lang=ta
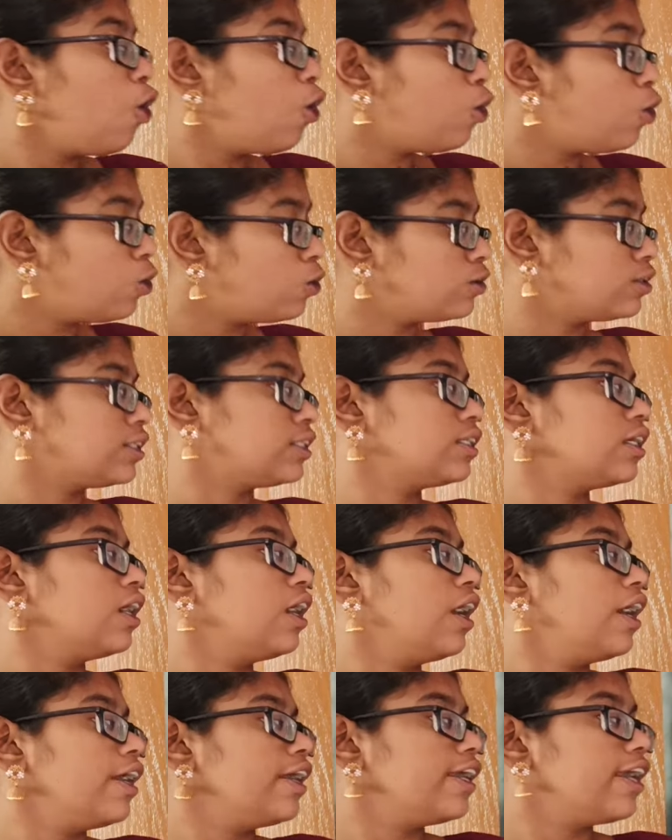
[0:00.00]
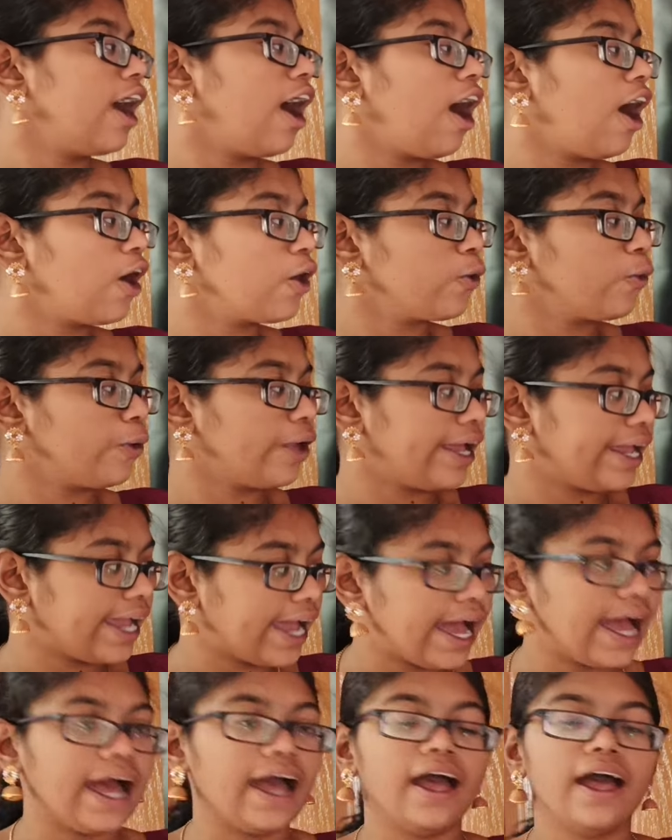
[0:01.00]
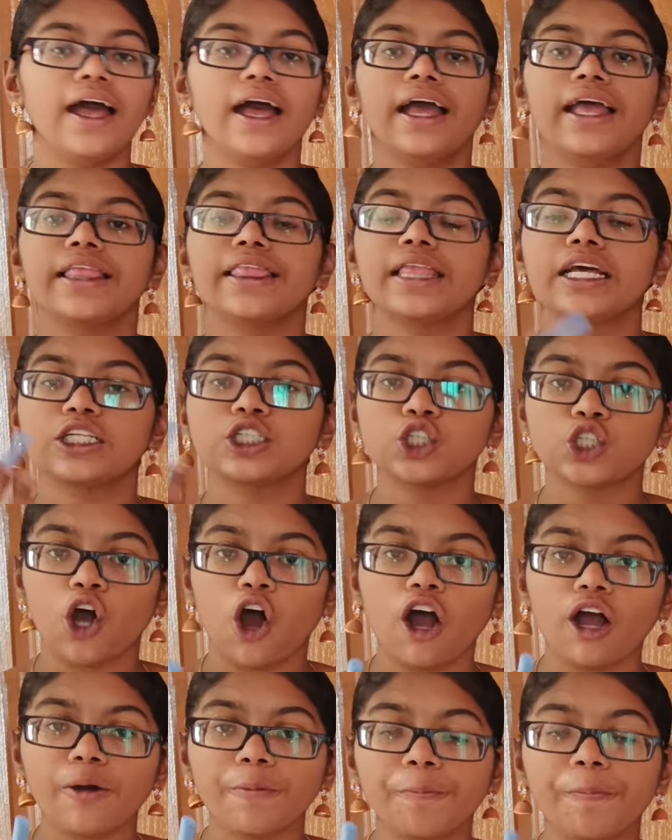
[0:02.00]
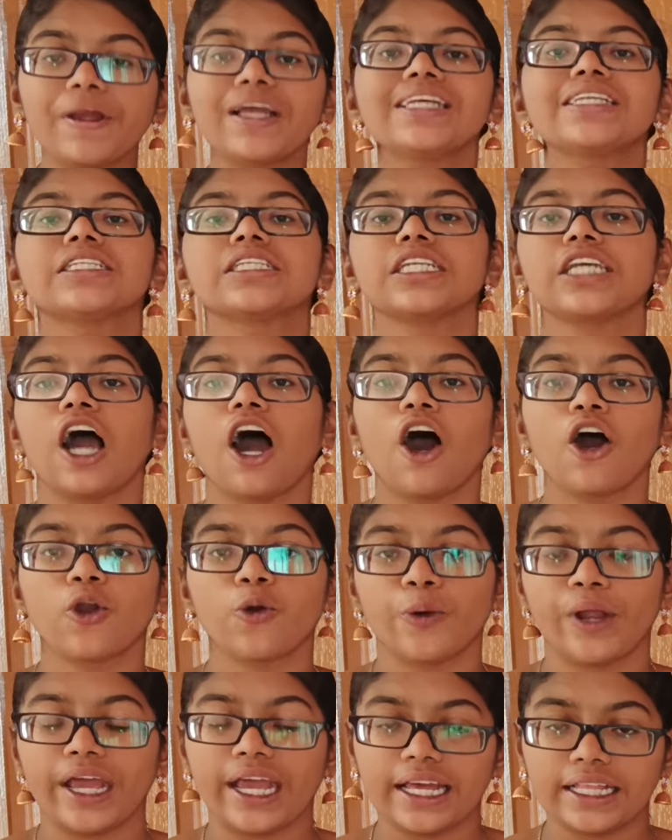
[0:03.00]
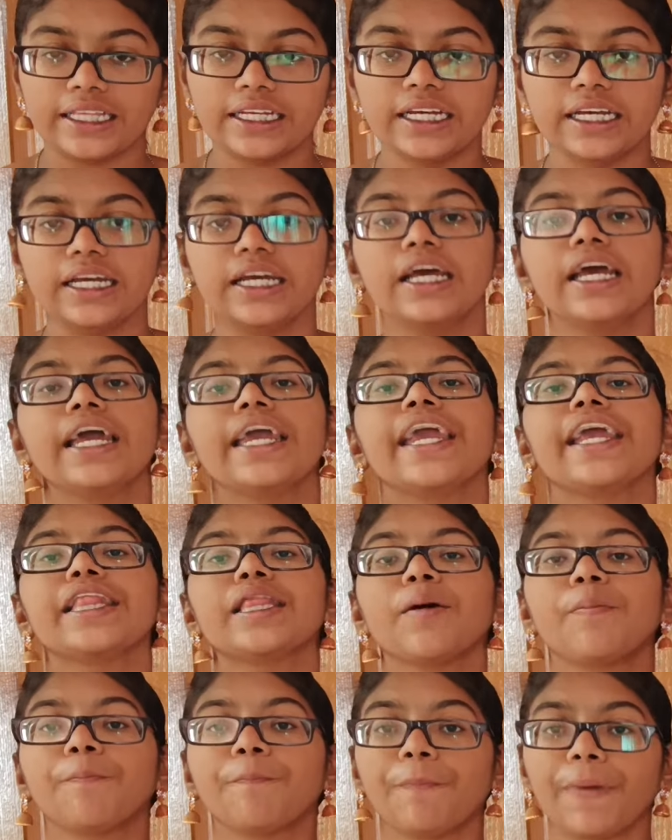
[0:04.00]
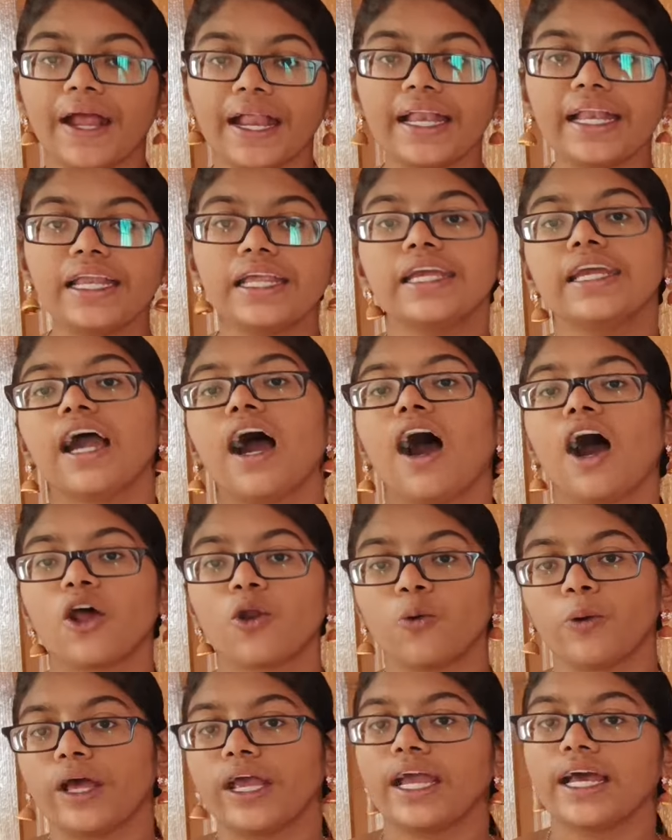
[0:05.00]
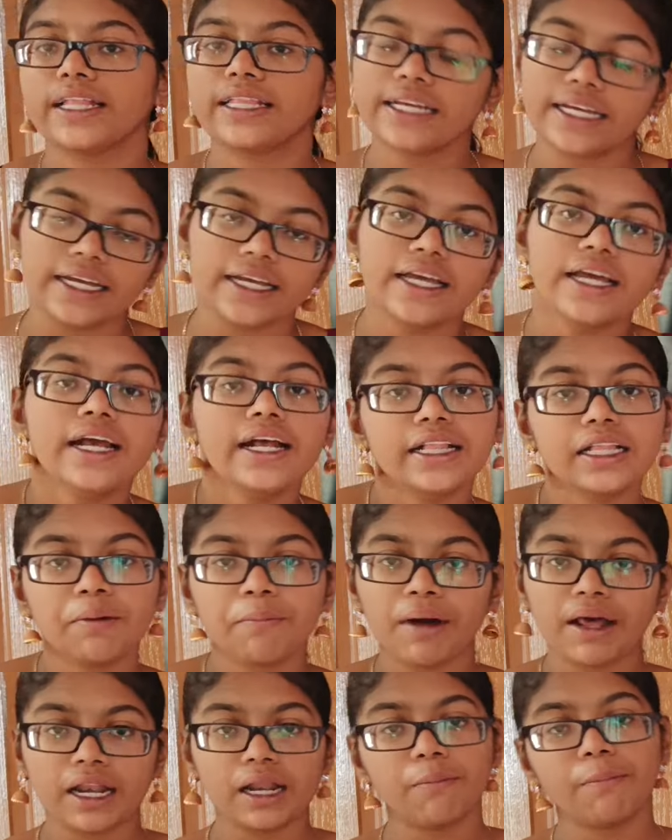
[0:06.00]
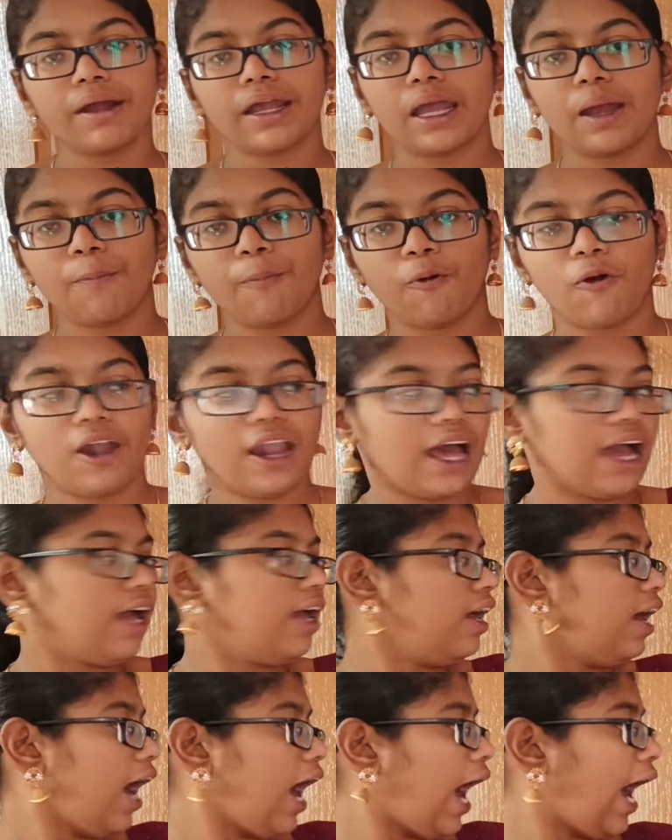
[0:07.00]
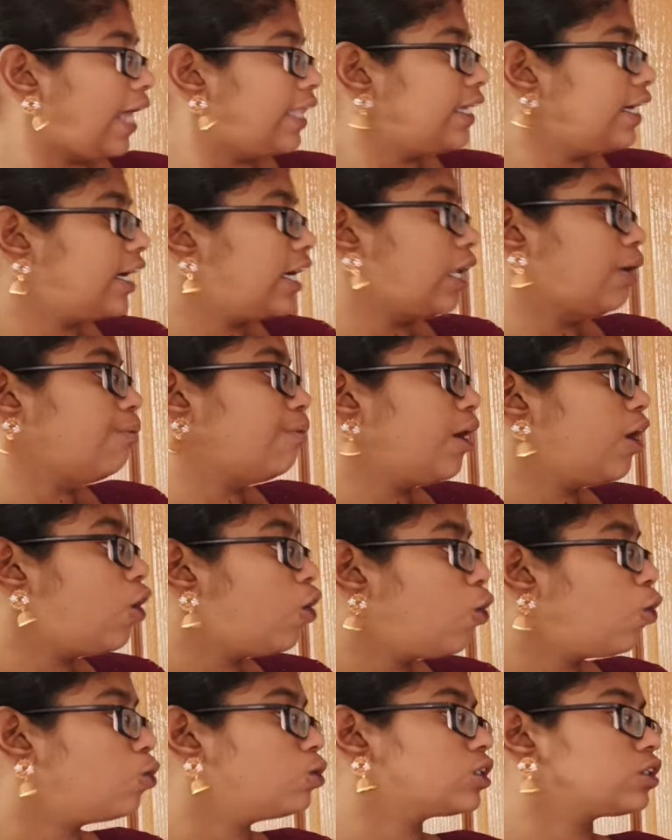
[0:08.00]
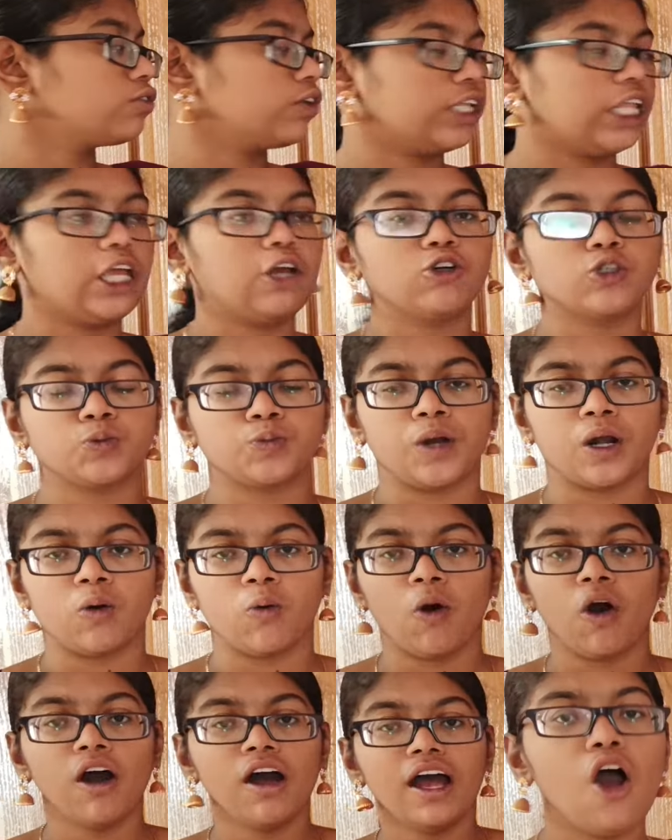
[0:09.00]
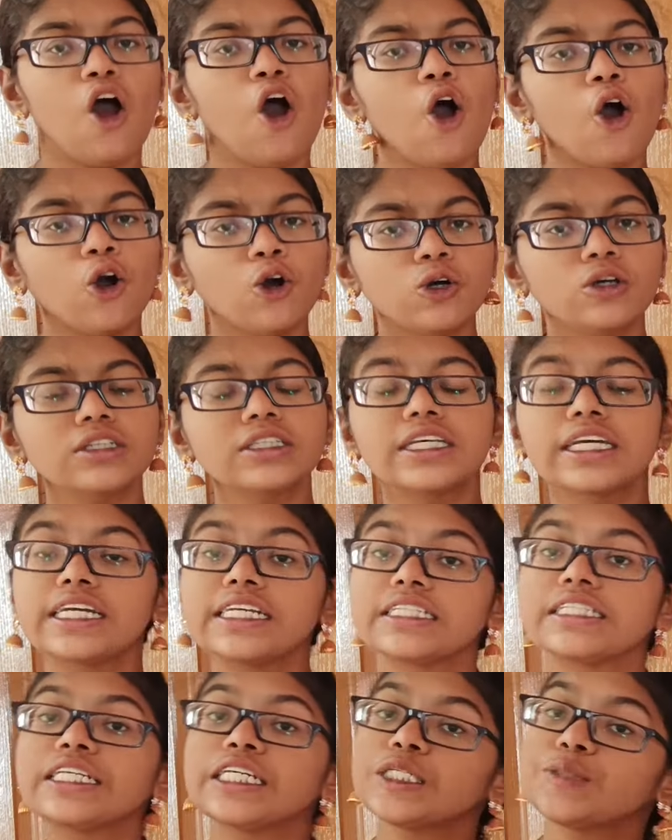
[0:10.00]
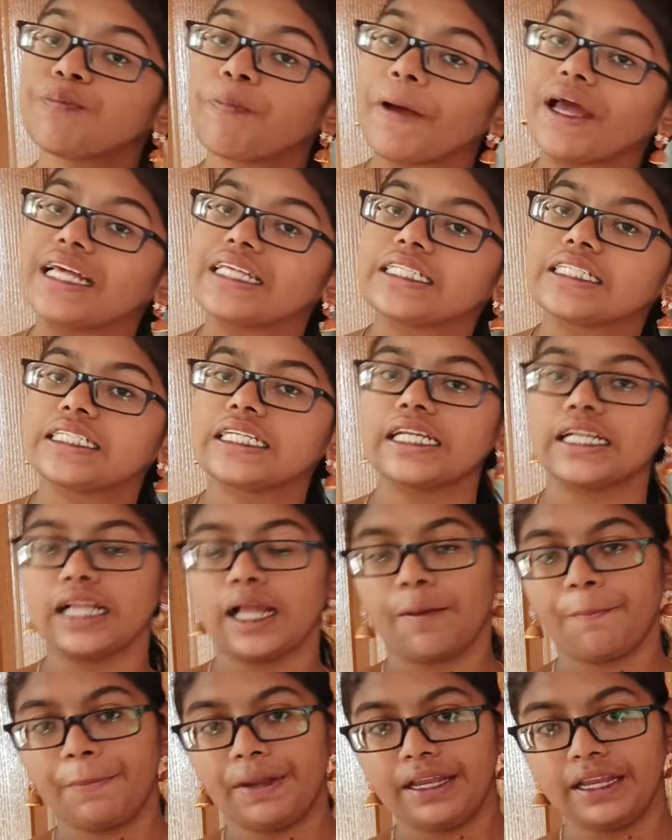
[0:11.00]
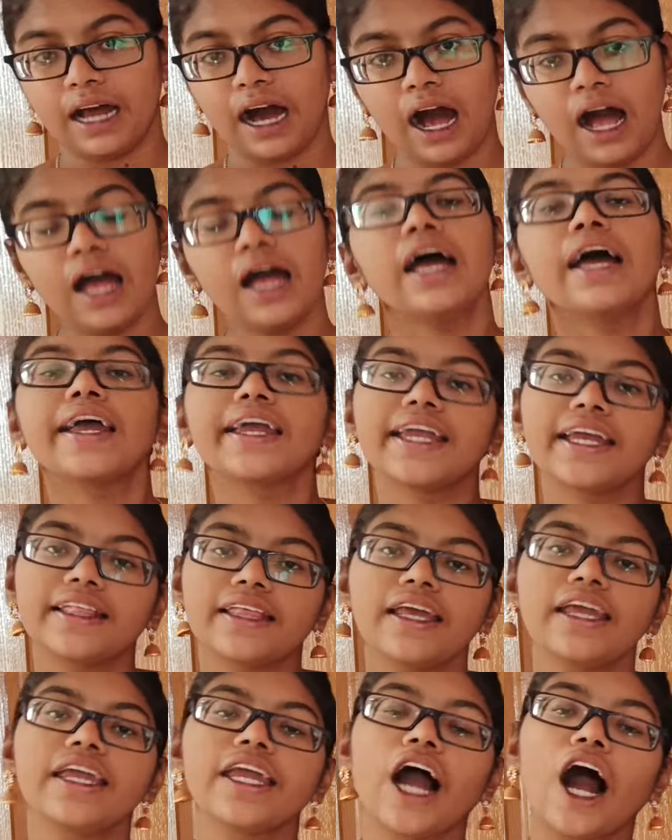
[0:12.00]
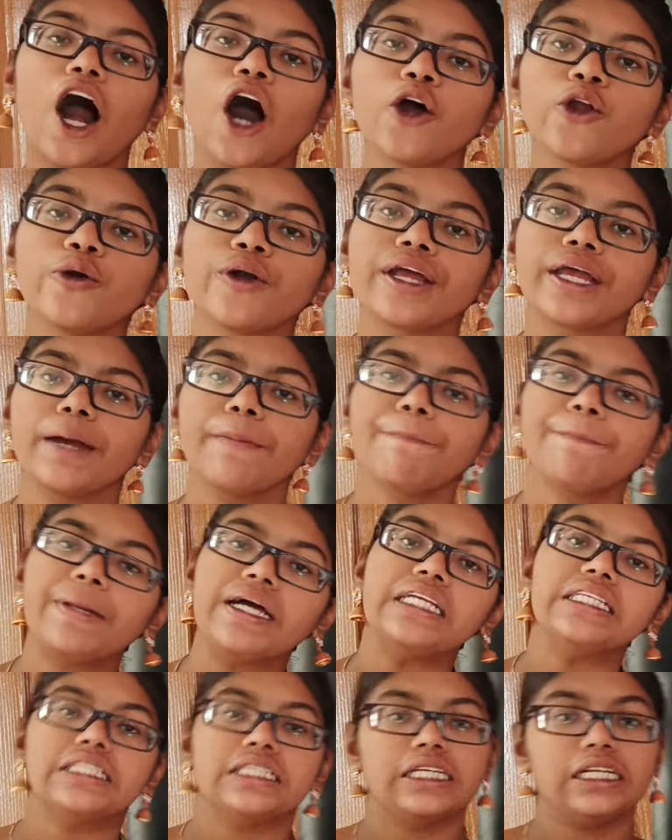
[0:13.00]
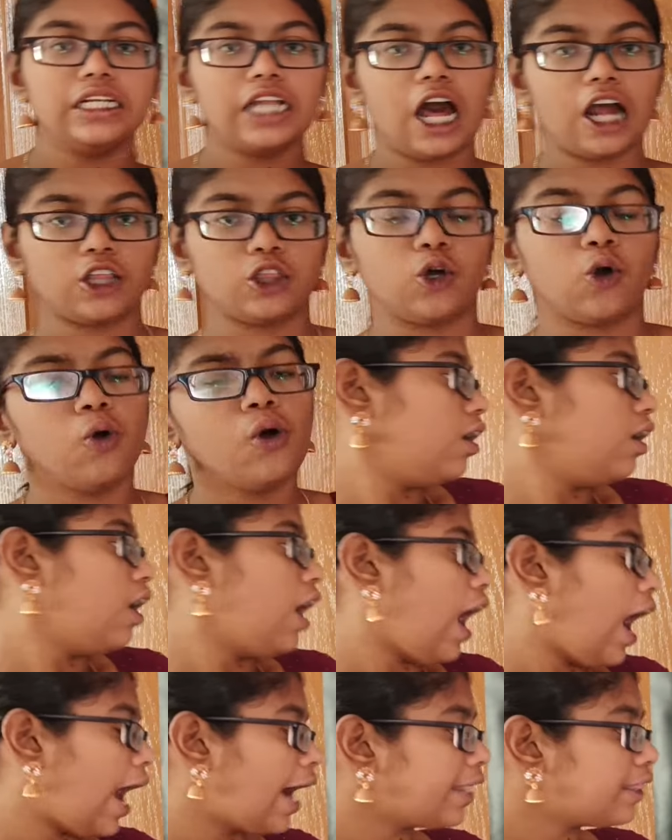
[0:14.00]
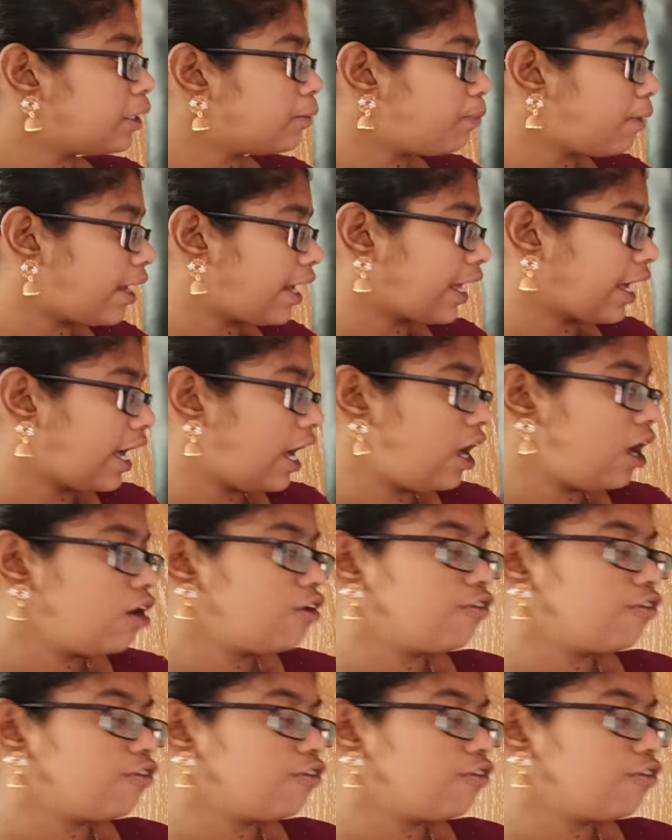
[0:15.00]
ஹூஸ் யாருடைய இந்த சாக்பீஸ் யாருடையது இந்த பென் யாருடையது இந்த மாதிரி நம்ம கேட்போம்ல அதுக்கு நம்ம ஹூஸ் வந்து யூஸ் பண்ணுவோம் ஹூஸ் இஸ் திஸ் பென்சில் அப்படின்னா இது யாருடைய பென்சில்னு அர்த்தம் அடுத்து பாருங்க